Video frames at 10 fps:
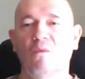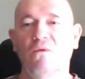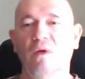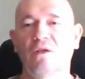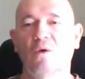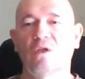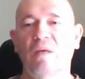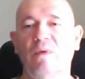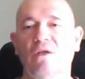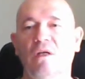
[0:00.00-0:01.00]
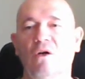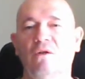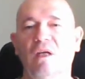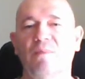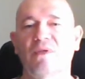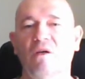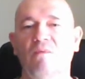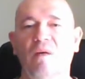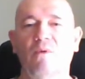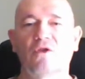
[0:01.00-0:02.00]
Mówiła, że już lepiej się odda
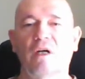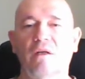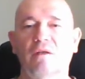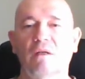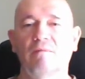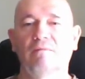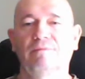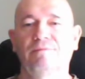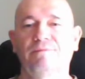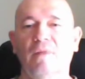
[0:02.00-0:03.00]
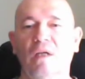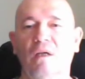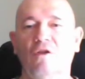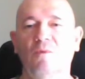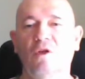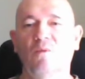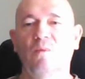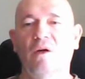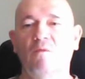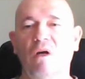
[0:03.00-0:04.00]
psom na pożarcie. Dopiero
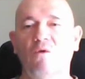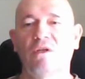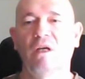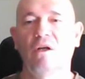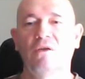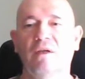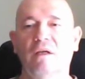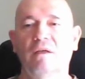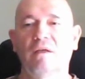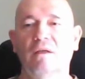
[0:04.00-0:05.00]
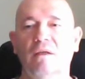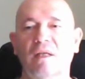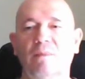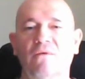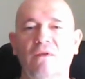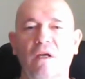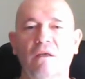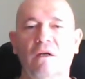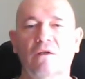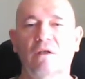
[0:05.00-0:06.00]
po paru małych kielonkach i
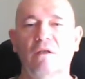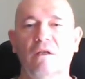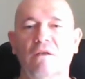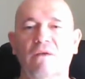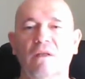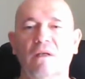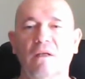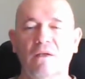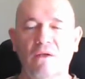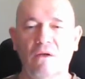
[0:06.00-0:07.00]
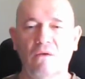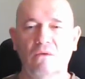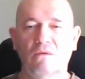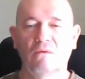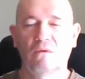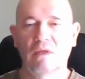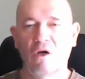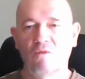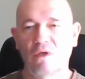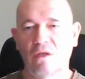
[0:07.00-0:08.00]
zapewnieniach, że nigdy więcej lizolu,
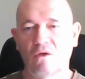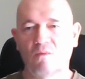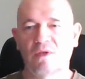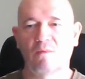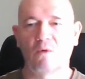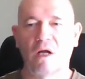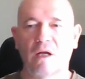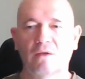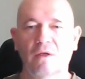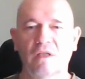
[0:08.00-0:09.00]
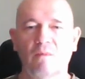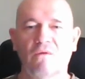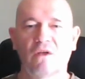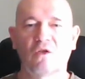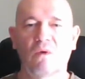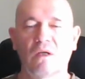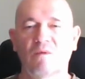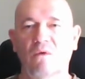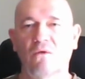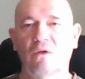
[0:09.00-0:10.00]
udało mi się ją przebłagać, żeby weszła
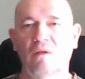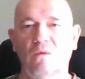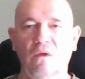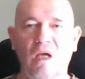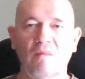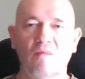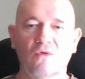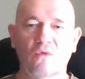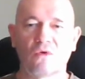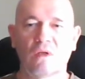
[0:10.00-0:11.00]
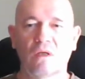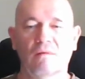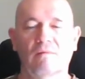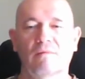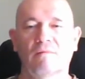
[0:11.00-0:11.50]
z powrotem do jamy brzusznej.